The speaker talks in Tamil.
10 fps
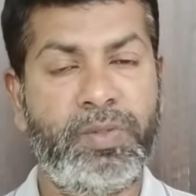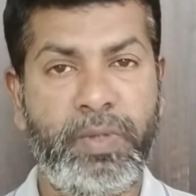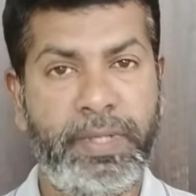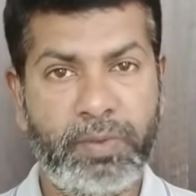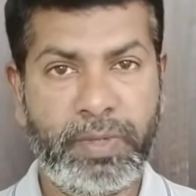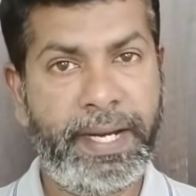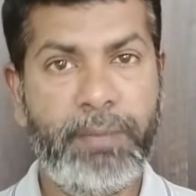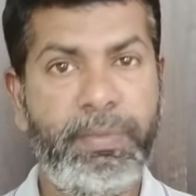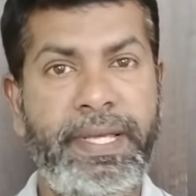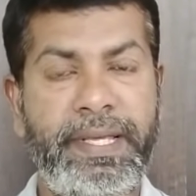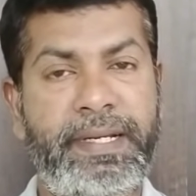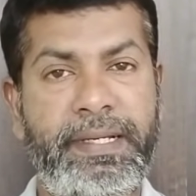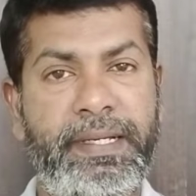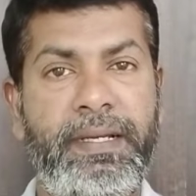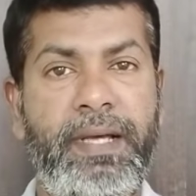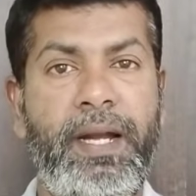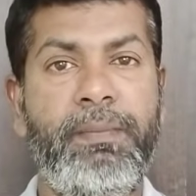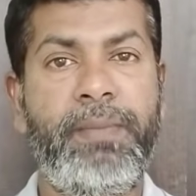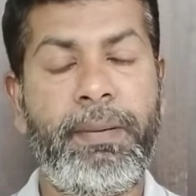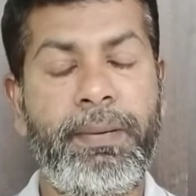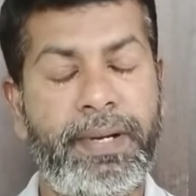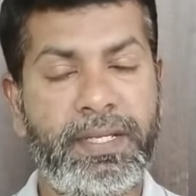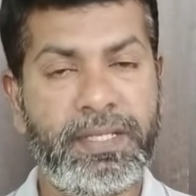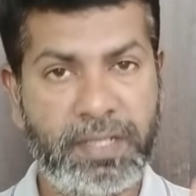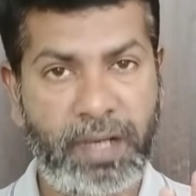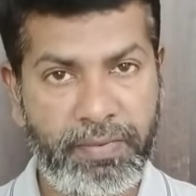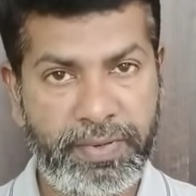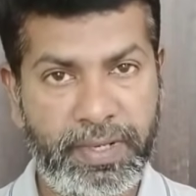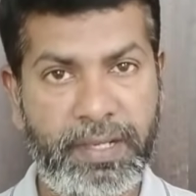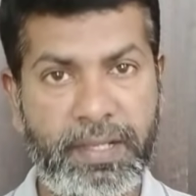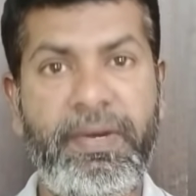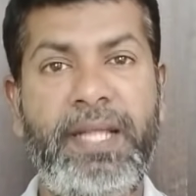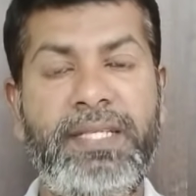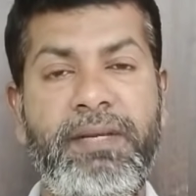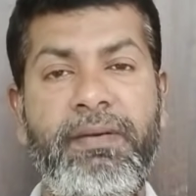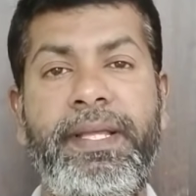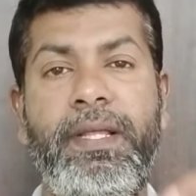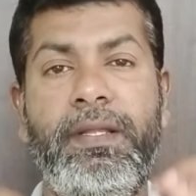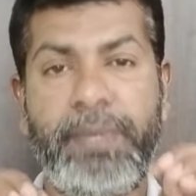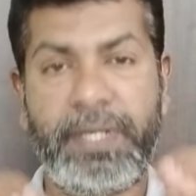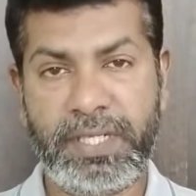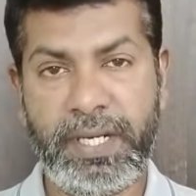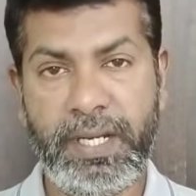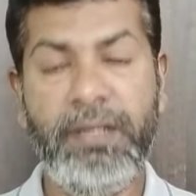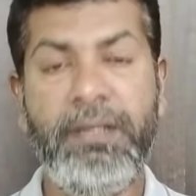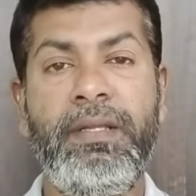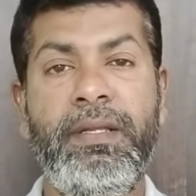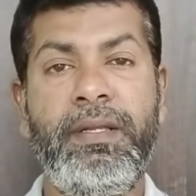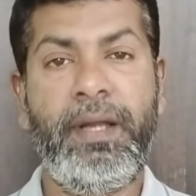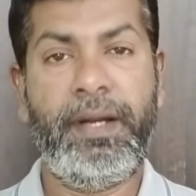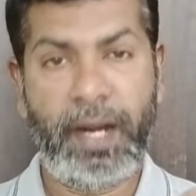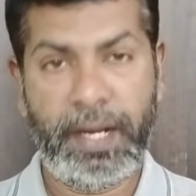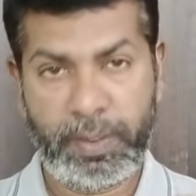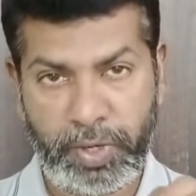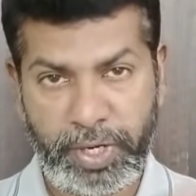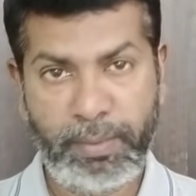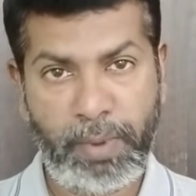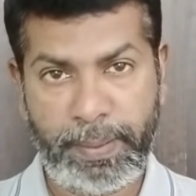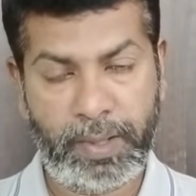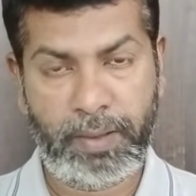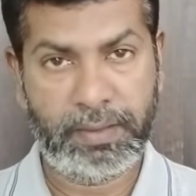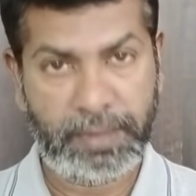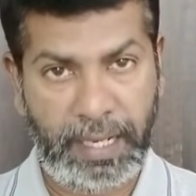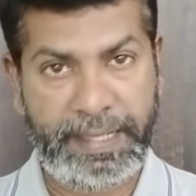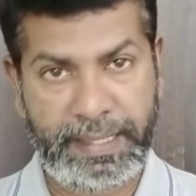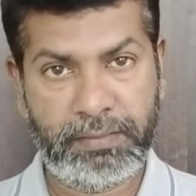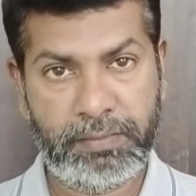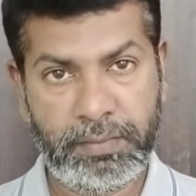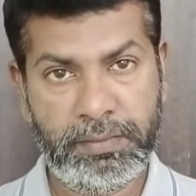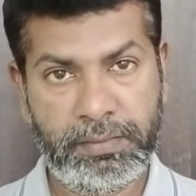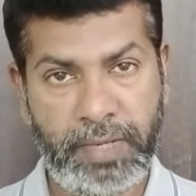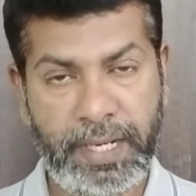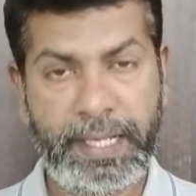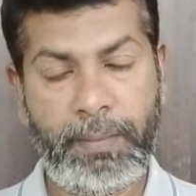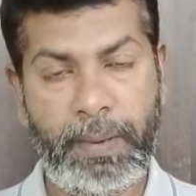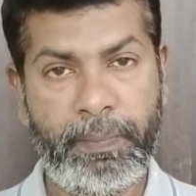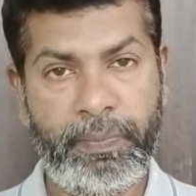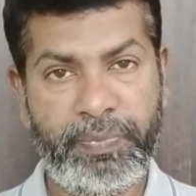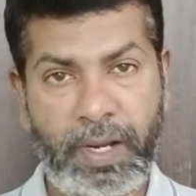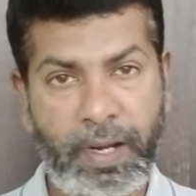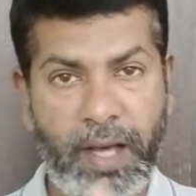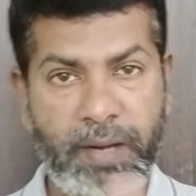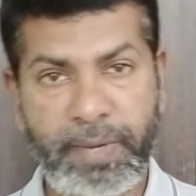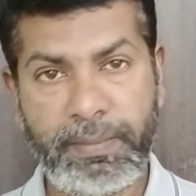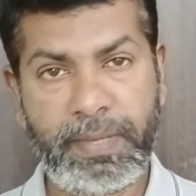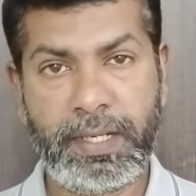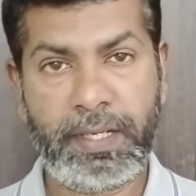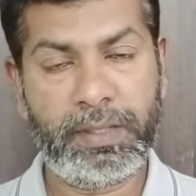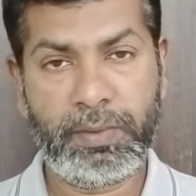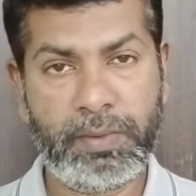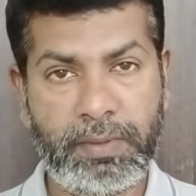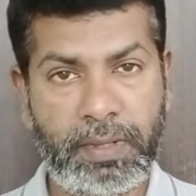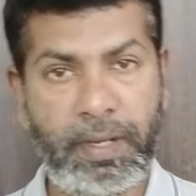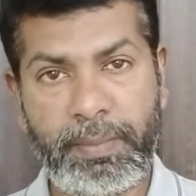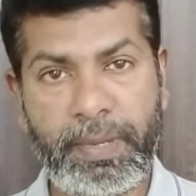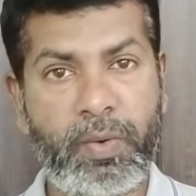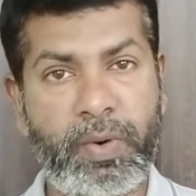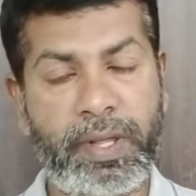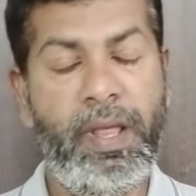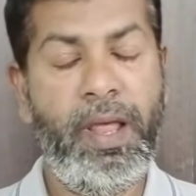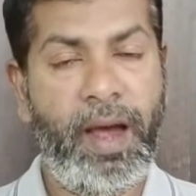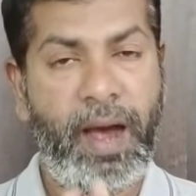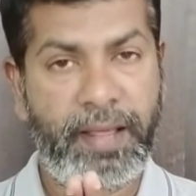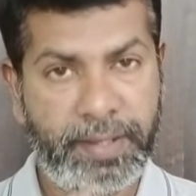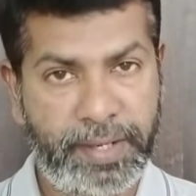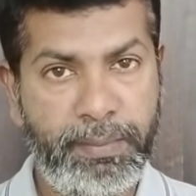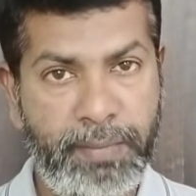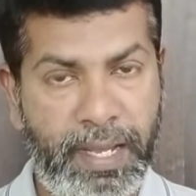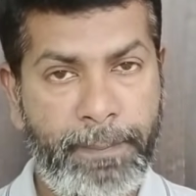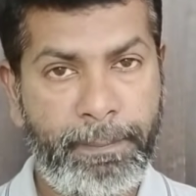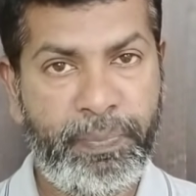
ஸோ இது ஒரு கெடுபிடி இருக்குது அதனால் பயப்பட வேண்டாம் ஸ்டாஃபுக்கு அதாவது வேலை செய்கிறவங்க ஏதாவது பிரச்சனைனா நாளைக்கு ஒரு டீம் அமைக்கிறோம் நாளைக்கு வெள்ளிக்கிழமை ஏன்னா ஆறு மணிக்கு மேலே தானே அந்த எல்லா கம்பெனியும் அவரோட அந்த டீமில்